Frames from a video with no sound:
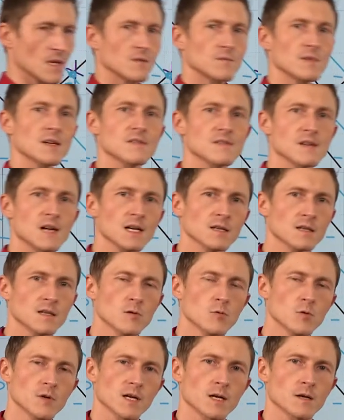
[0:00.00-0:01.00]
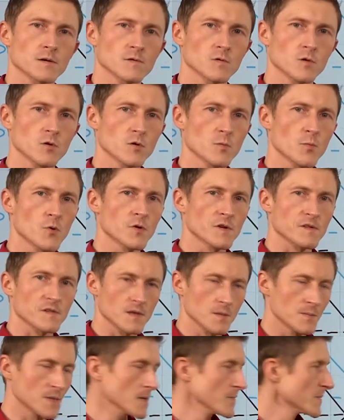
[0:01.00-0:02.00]
Wie gesagt, eine gute Klausurübung ist
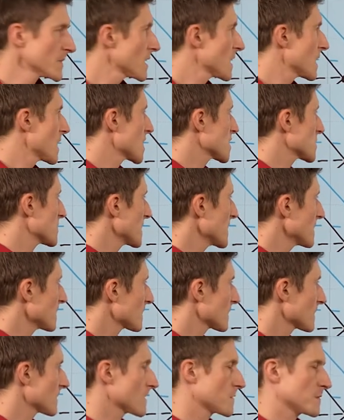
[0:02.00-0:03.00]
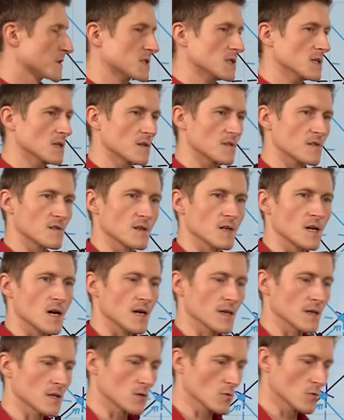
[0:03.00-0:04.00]
immer, spielen Sie sich verschiedene
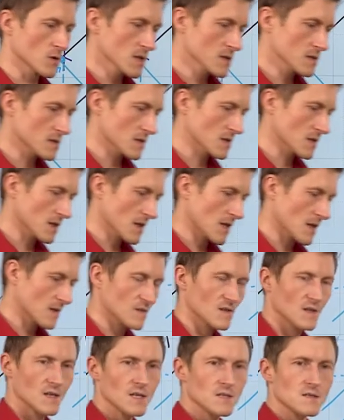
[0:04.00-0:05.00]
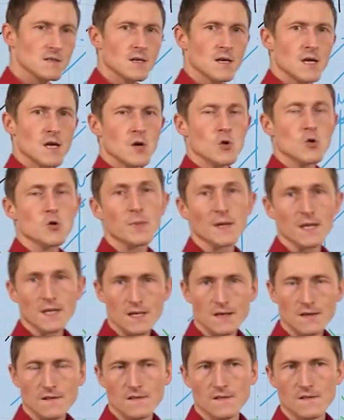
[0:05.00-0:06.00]
Szenarien durch in der Realität,
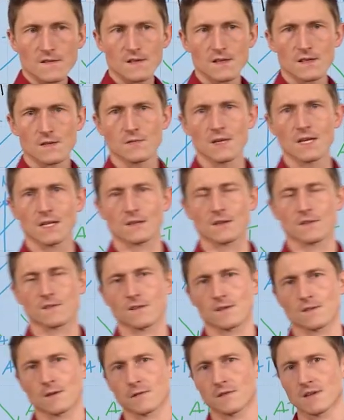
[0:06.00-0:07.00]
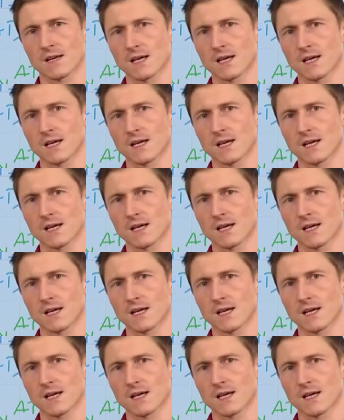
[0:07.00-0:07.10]
überlegen Sie sich, wirkt das jetzt aufs